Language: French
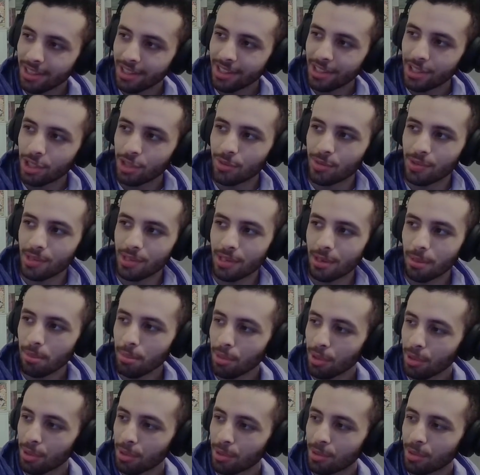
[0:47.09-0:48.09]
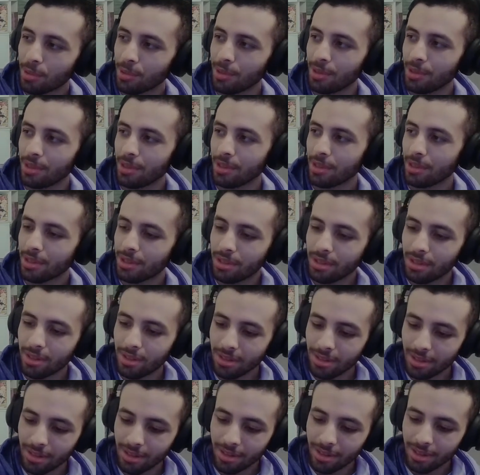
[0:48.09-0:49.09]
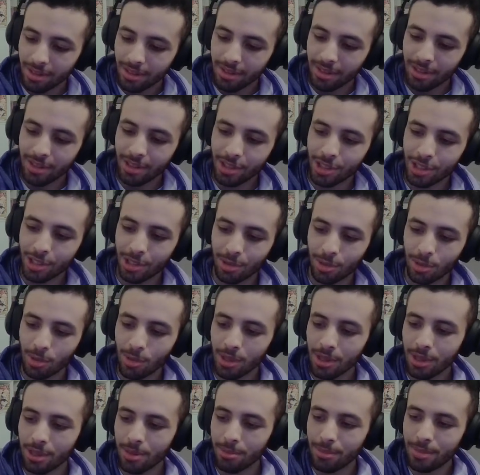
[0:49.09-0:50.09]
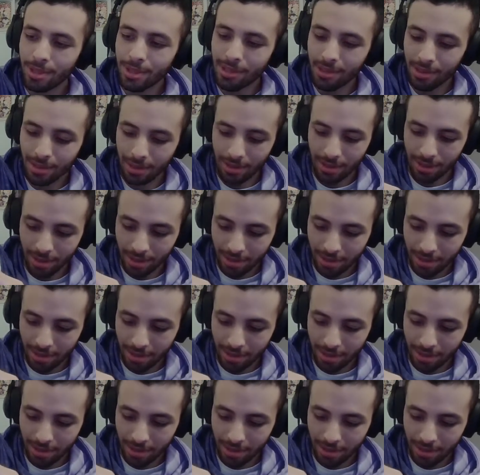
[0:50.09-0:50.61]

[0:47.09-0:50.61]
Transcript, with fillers: Je faisais n'importe quoi. J'étais trop un imbécile.